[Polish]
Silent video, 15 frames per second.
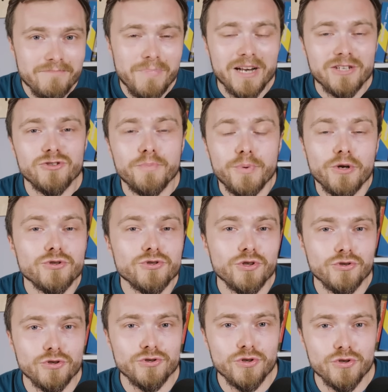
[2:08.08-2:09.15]
Bardzo prosto
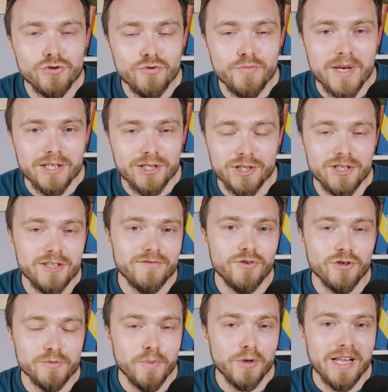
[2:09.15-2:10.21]
to zrozumieć, jeśli w
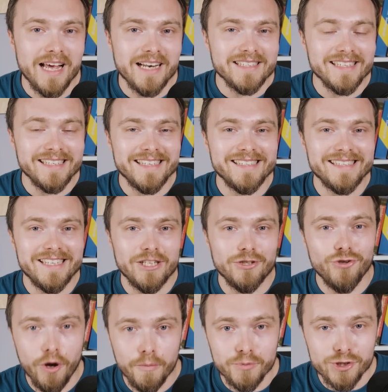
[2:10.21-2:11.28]
gospodarce jest
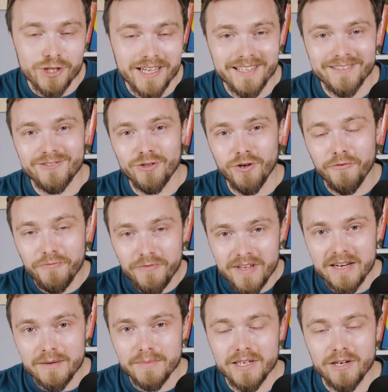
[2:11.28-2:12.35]
dobrze, to
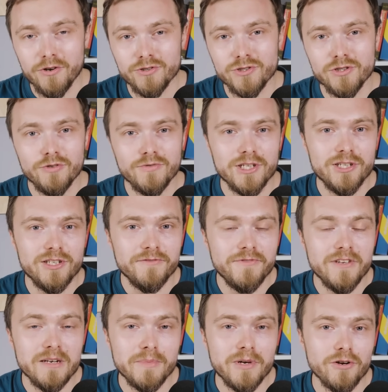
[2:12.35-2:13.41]
firmy rosną, jeśli
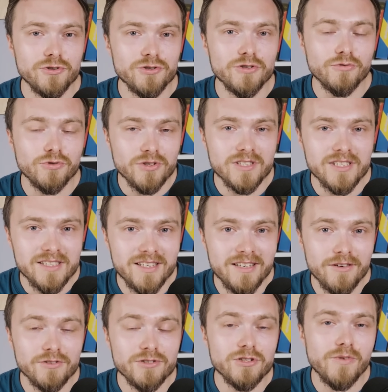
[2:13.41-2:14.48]
firmy rosną, to zyski
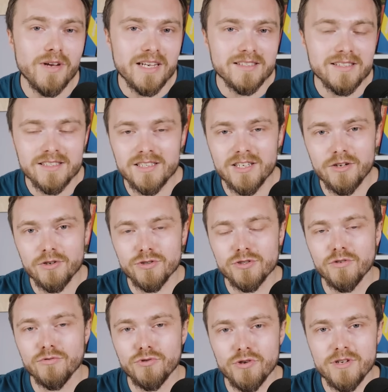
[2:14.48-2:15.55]
rosną, a jak zyski
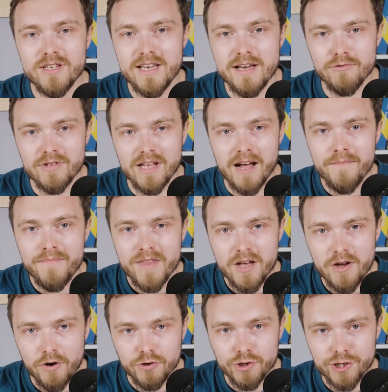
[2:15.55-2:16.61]
rosną, to i giełda
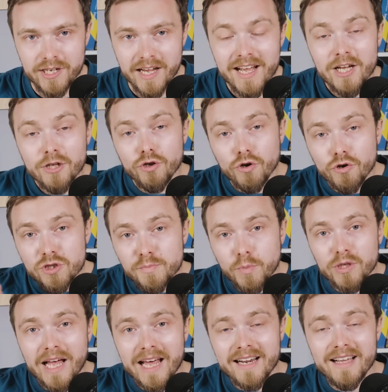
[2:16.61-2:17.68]
rośnie. To
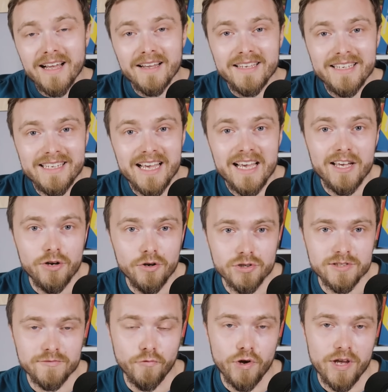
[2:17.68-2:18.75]
gospodarka i jej
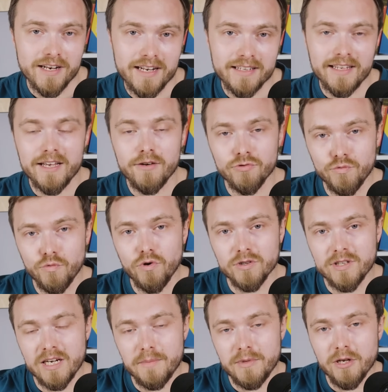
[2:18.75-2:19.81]
rozwój nadają
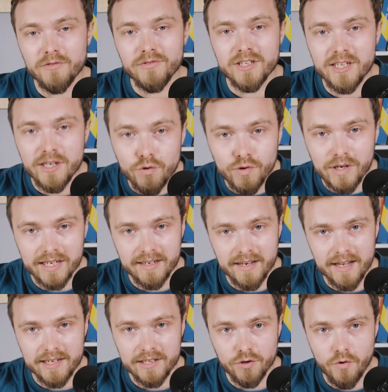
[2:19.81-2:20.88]
długoterminowy kierunek
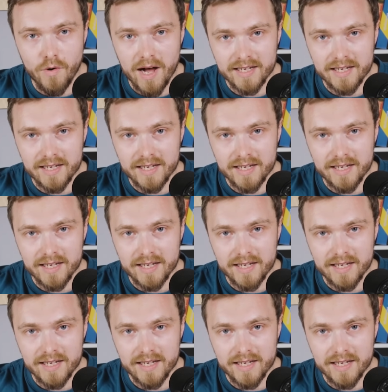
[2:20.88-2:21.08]
dla rynku